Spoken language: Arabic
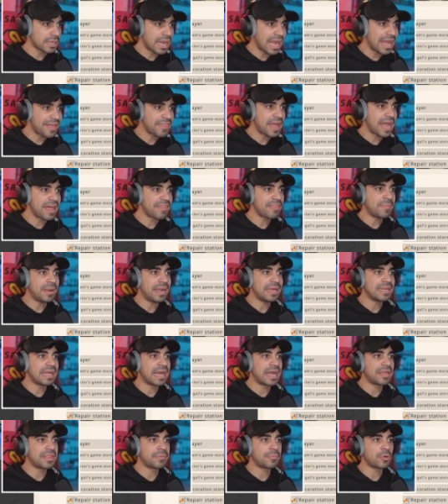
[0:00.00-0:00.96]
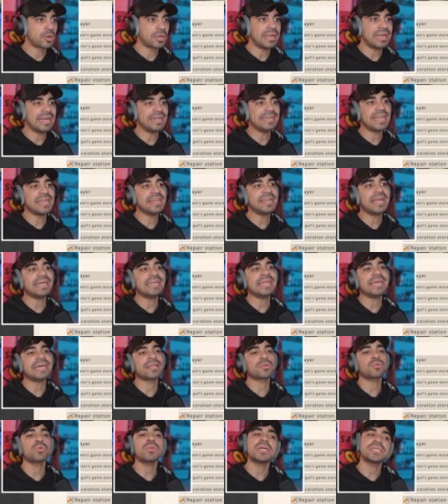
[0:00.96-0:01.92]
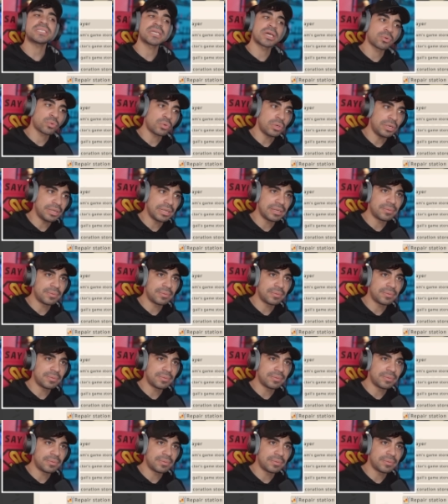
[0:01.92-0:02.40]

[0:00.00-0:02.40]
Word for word: هذا هذا محل ادم، اوكي حددنا عليه على طول عشان نروح له